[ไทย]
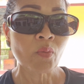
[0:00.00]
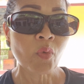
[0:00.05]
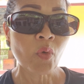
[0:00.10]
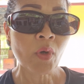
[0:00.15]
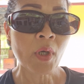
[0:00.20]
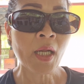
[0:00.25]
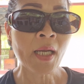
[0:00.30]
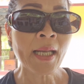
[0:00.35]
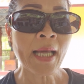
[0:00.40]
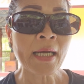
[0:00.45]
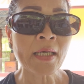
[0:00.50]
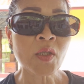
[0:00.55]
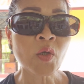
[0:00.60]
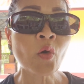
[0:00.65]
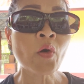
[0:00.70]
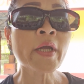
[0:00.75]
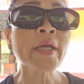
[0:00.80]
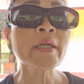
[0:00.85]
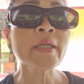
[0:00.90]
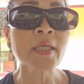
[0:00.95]
ผู้ละหลังน้อ
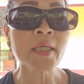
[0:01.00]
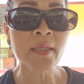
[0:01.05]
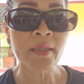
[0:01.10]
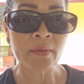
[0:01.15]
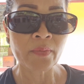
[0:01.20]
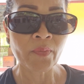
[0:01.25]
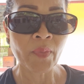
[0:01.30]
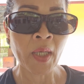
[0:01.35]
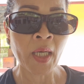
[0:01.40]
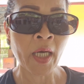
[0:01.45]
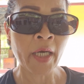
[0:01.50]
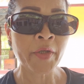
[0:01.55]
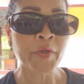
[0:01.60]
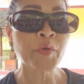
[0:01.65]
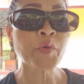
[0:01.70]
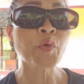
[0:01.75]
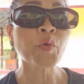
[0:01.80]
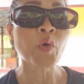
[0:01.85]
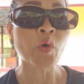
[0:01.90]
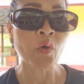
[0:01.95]
ยนึ่งพักันอ
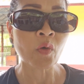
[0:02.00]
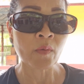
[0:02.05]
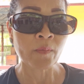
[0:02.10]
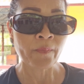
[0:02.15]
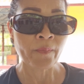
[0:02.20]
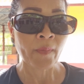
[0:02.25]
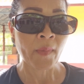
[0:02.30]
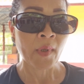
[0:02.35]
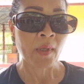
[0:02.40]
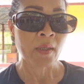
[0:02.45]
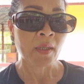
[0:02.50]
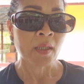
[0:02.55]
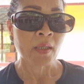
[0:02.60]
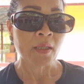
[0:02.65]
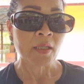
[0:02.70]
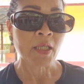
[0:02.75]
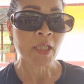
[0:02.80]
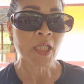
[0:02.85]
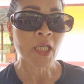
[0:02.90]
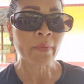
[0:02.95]
ยู่
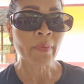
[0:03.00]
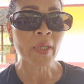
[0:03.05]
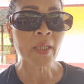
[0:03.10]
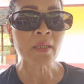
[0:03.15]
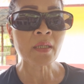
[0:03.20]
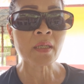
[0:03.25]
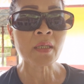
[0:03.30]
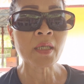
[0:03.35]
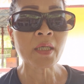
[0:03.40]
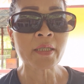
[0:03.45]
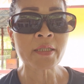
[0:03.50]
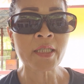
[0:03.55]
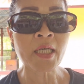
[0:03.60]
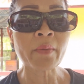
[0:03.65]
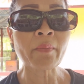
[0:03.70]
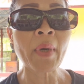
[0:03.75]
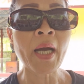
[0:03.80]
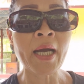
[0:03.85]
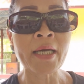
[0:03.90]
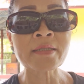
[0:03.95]
เอ้ยกระพันเฮงเงจัง
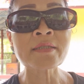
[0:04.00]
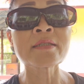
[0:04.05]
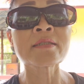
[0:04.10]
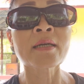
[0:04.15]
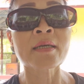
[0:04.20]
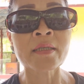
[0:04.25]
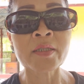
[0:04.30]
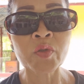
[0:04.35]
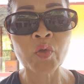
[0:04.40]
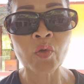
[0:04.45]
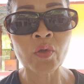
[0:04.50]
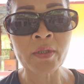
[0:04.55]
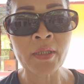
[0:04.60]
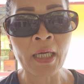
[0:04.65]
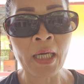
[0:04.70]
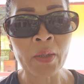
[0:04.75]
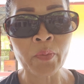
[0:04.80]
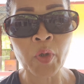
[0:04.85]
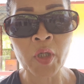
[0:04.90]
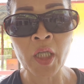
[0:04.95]
หมาเสียก็ตุ๊กตา
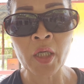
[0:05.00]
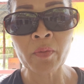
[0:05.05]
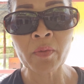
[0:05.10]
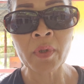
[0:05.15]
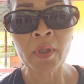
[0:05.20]
บดิ